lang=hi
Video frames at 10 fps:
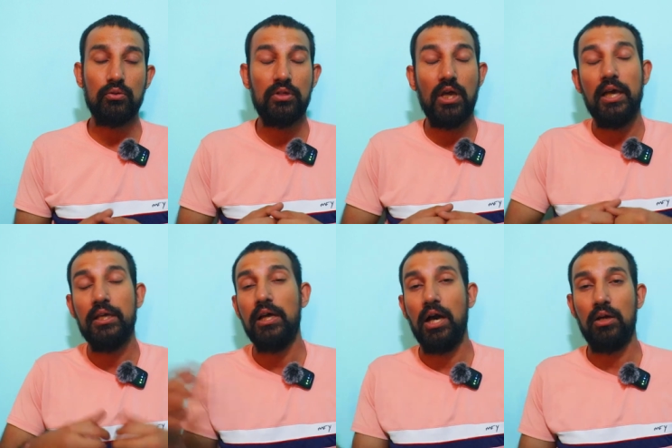तो क्या
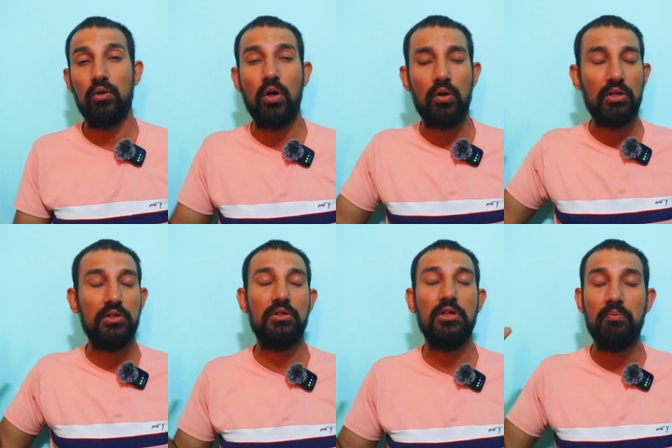ही हाल होगा और
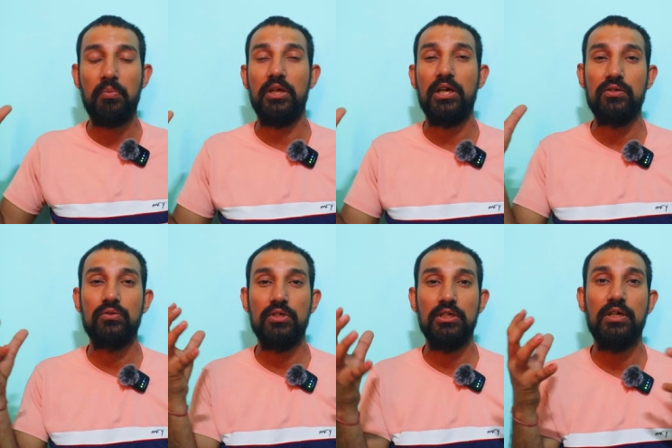कितनी बढ़िया जो
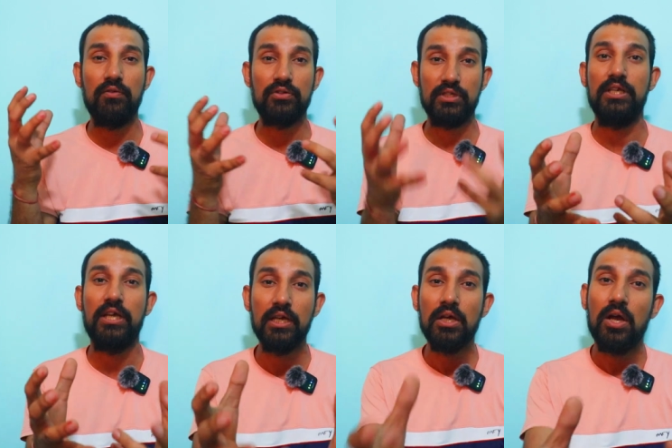चीज है वो सीन
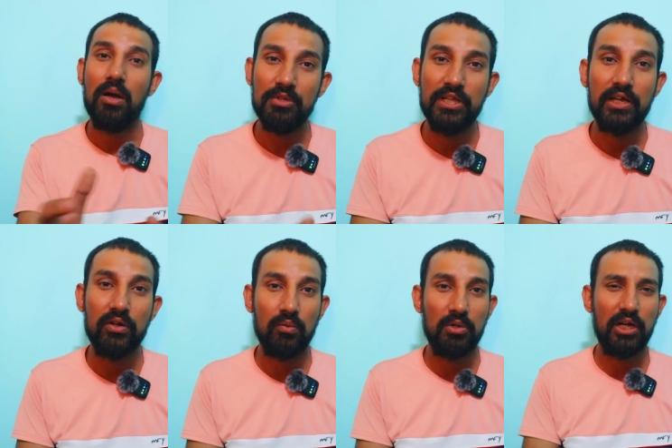है हमें
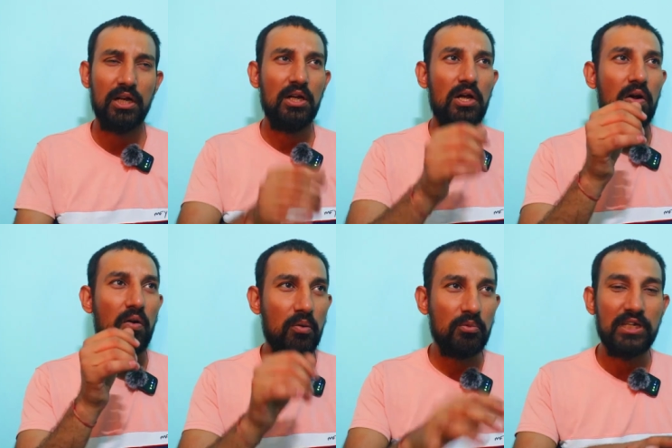देखने को मिलेगा
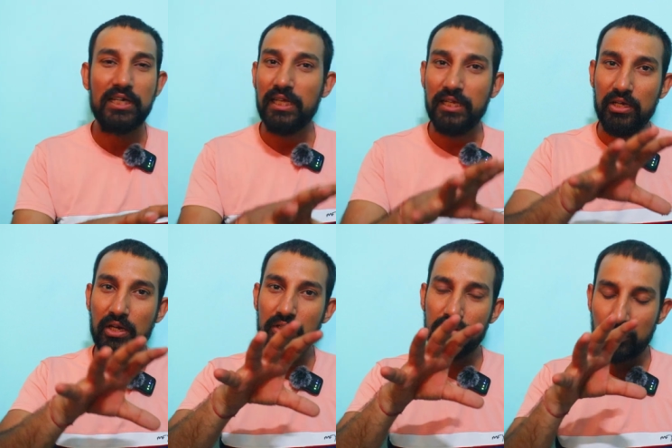और मुझे लगता है कि
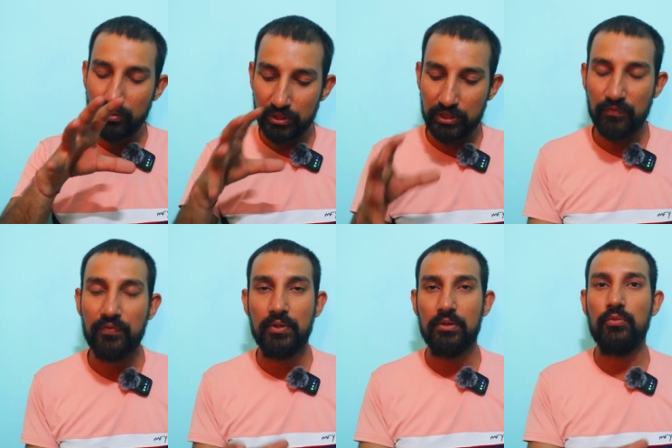जो ये
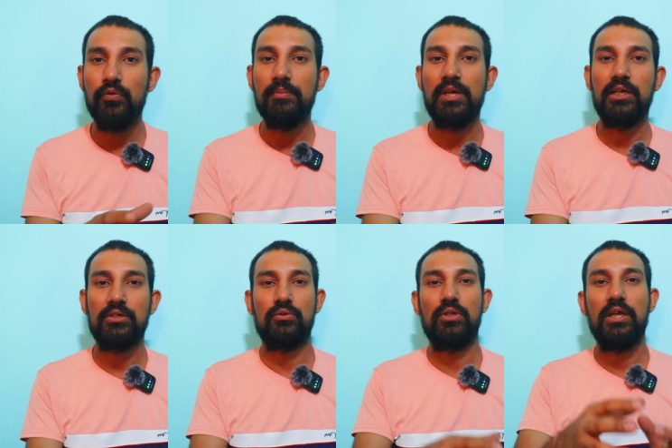मूवी
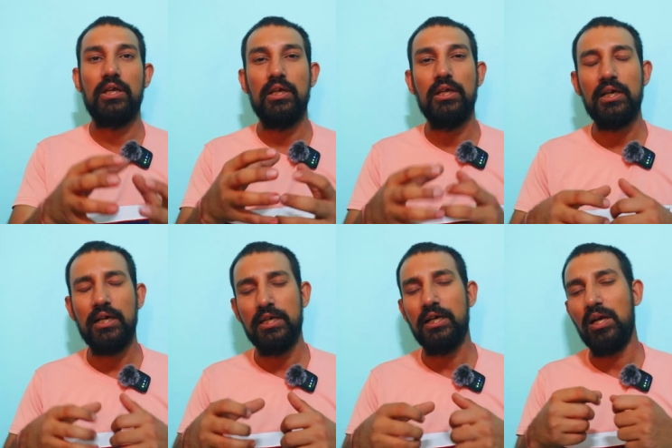मेकर्स होते हैं ये
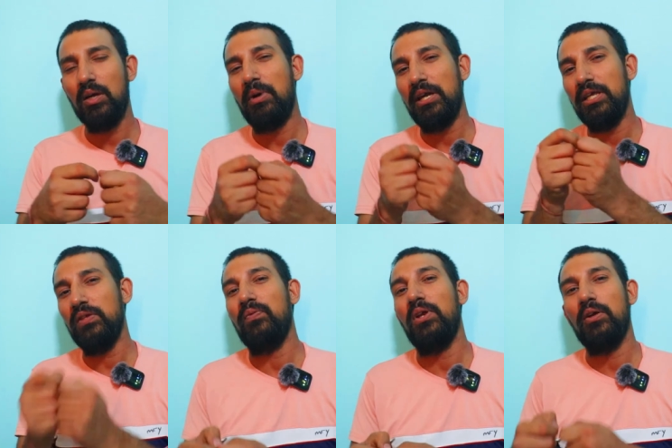कहीं ना कहीं हमारी
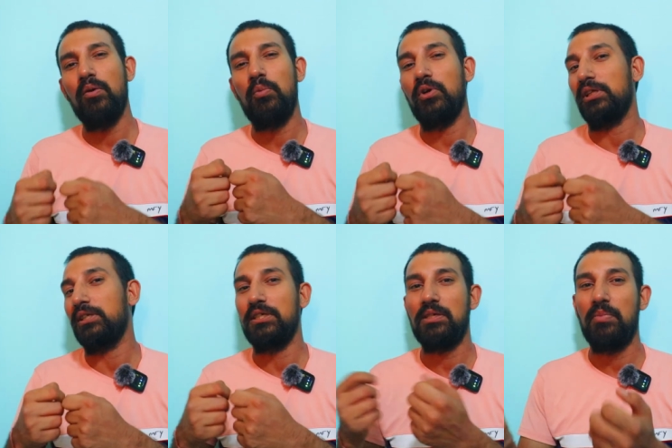इस फीलिंग को बहुत
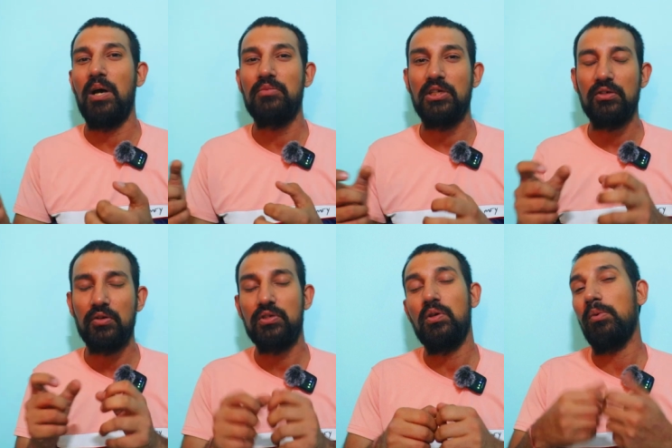अच्छे से भाप जाते हैं
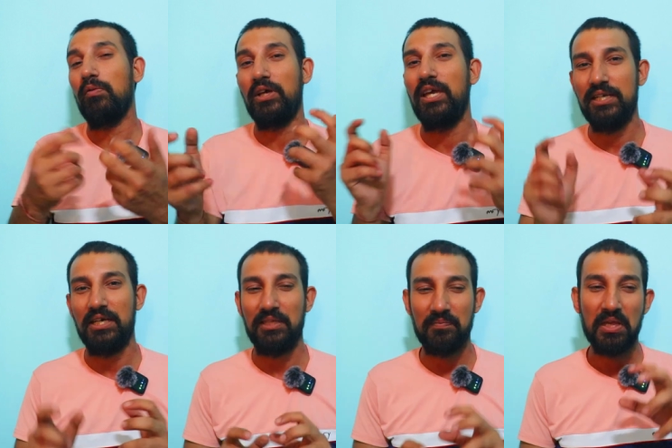और इसके ऊपर वो खेल
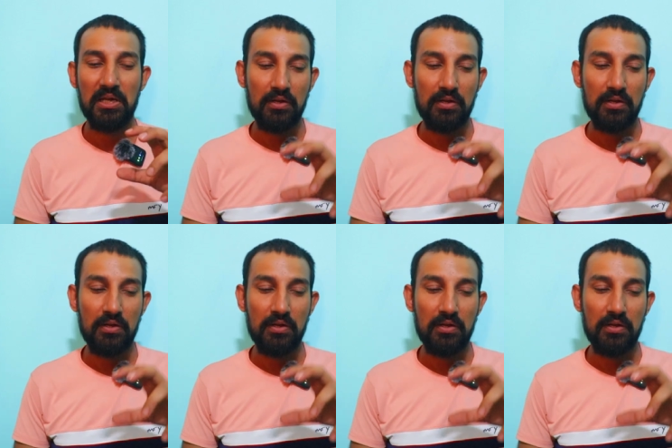जाते हैं